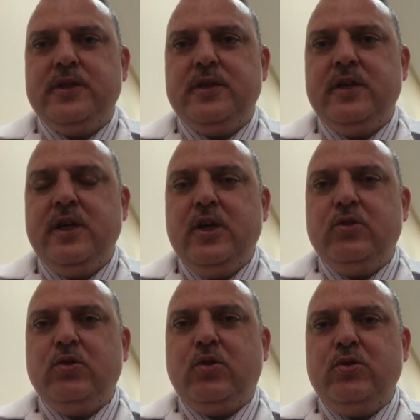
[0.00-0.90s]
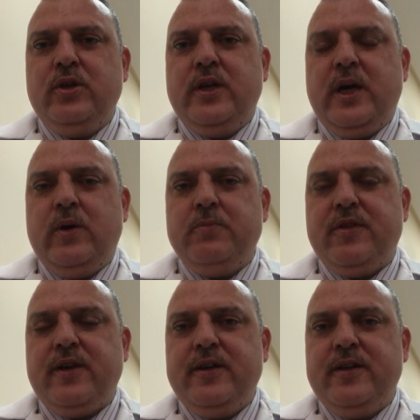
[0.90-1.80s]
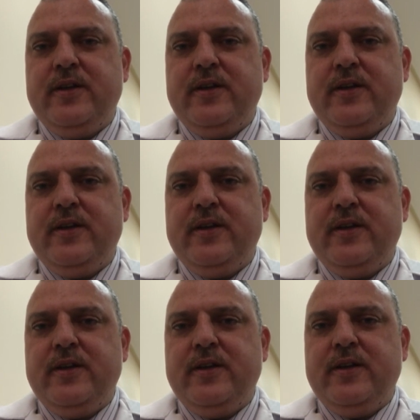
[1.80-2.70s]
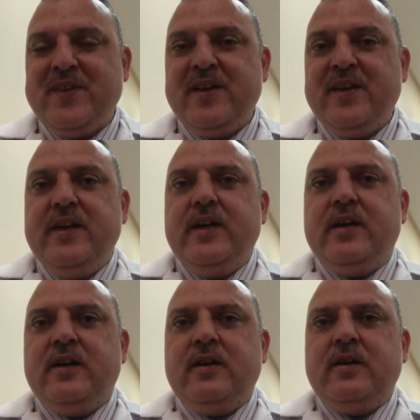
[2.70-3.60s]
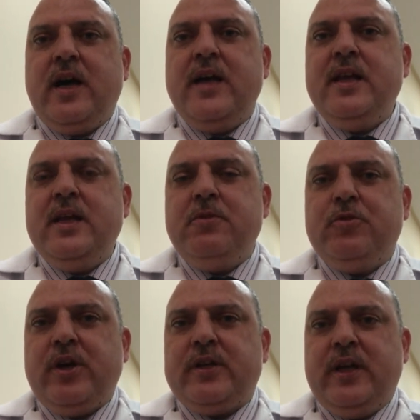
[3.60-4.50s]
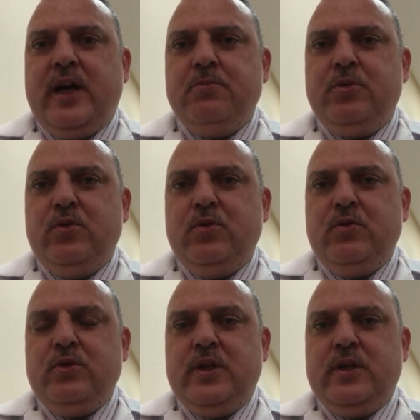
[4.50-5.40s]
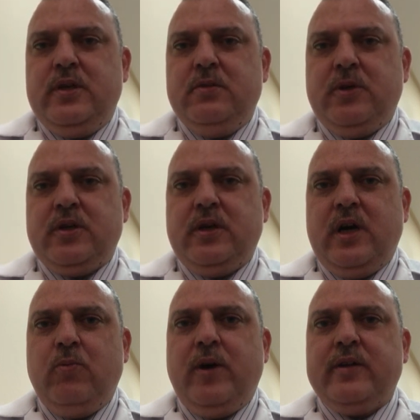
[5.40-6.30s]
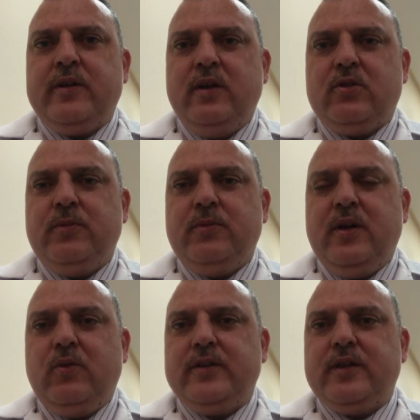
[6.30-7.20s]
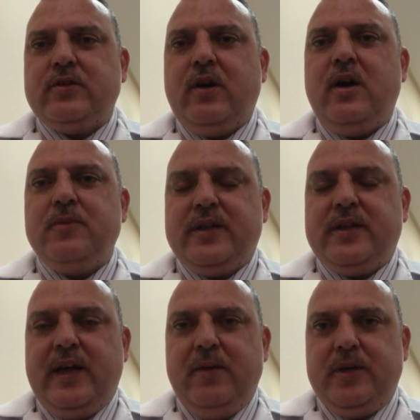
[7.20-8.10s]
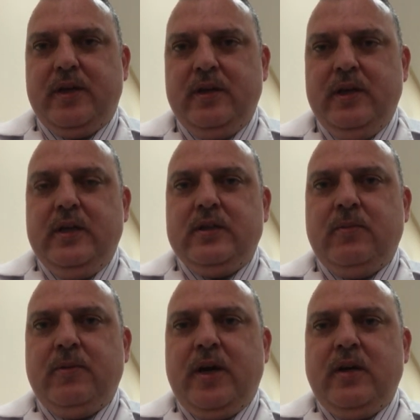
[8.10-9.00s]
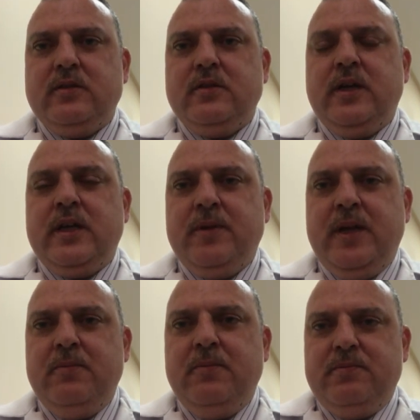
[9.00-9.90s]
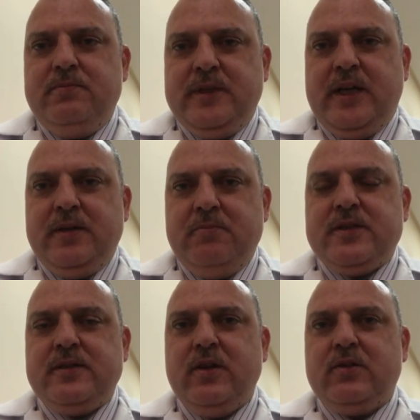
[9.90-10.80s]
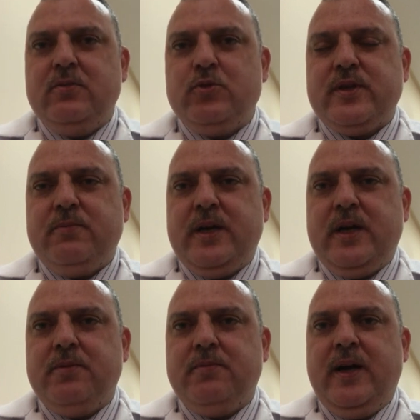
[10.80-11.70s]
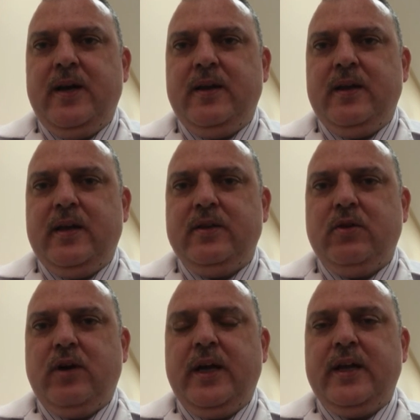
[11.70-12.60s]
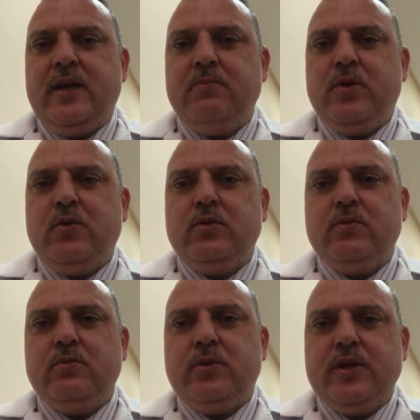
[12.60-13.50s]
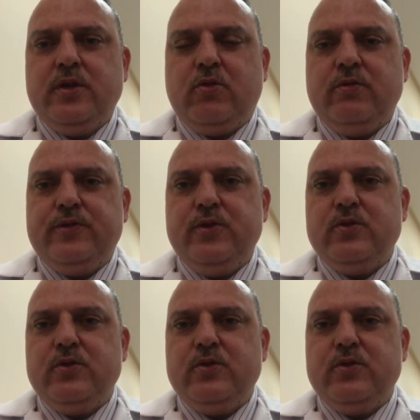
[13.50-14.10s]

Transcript: بدخول الهواء مثالي للرئتين آه، هاي اللي بالشكل العام بيقولوا المرضى او بعض الاطباء انه عندك ضخامه لحميه طبعا نحن بنحب يعني بس نحط المسميات بمحلها لانه احيانا بيكون المريض كونفيوز